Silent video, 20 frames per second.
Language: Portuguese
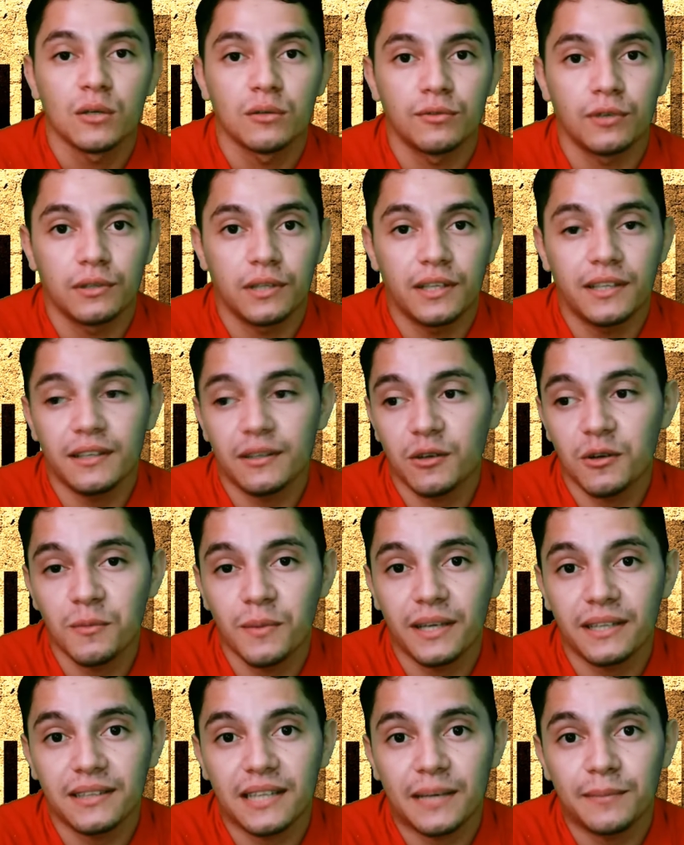Vou nem
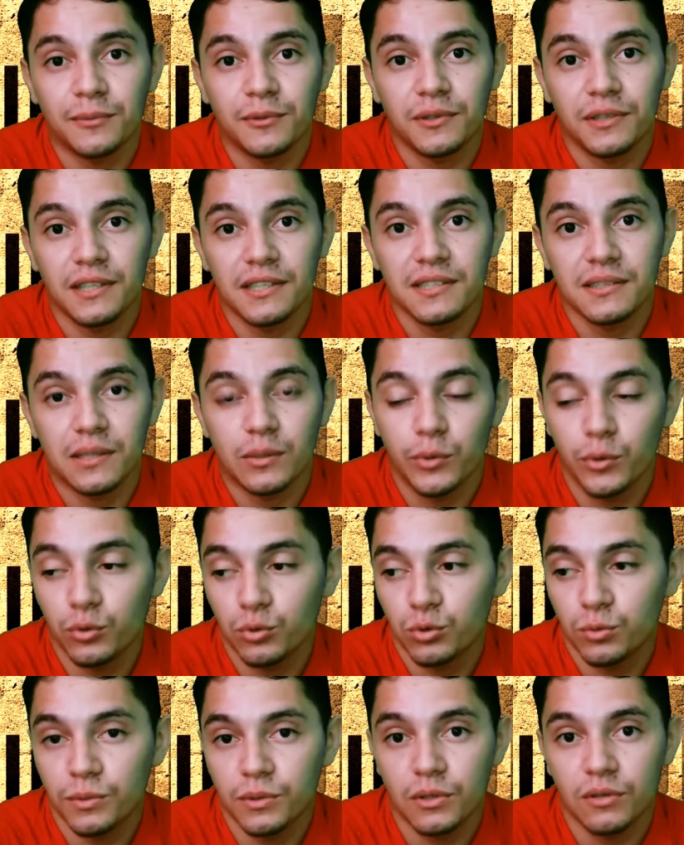comentar porque senão o
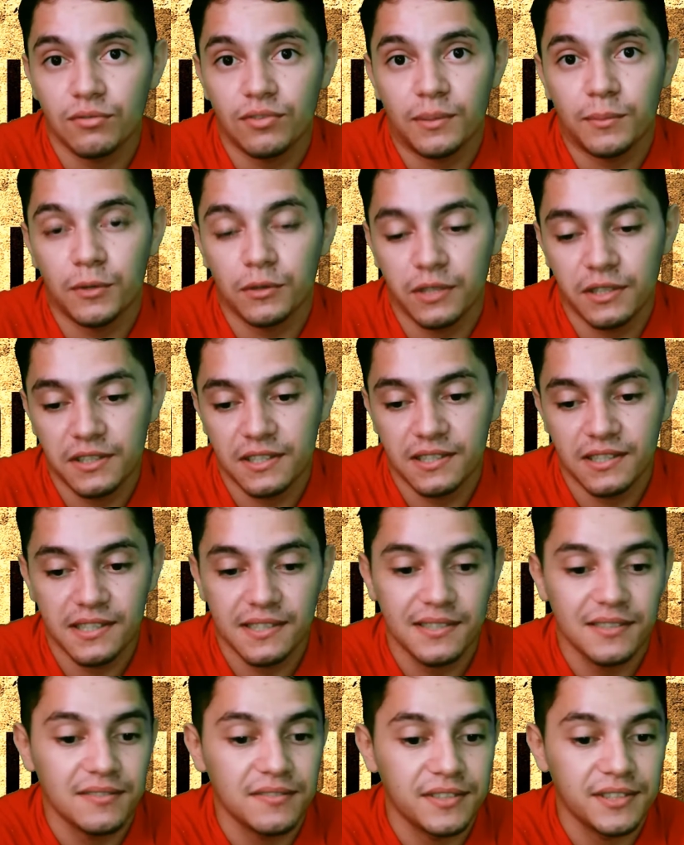YouTube não vai monetizar
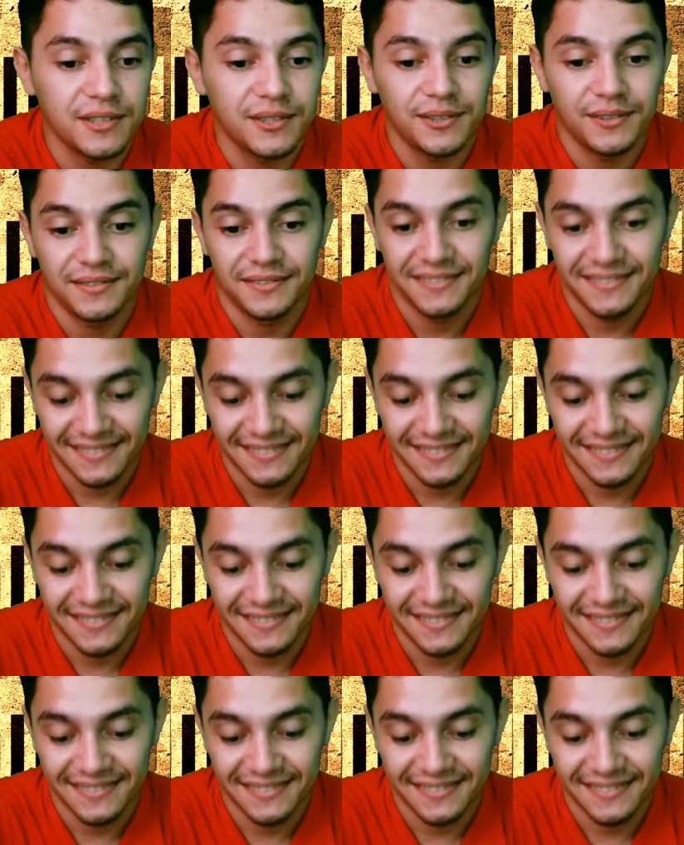esse vídeo.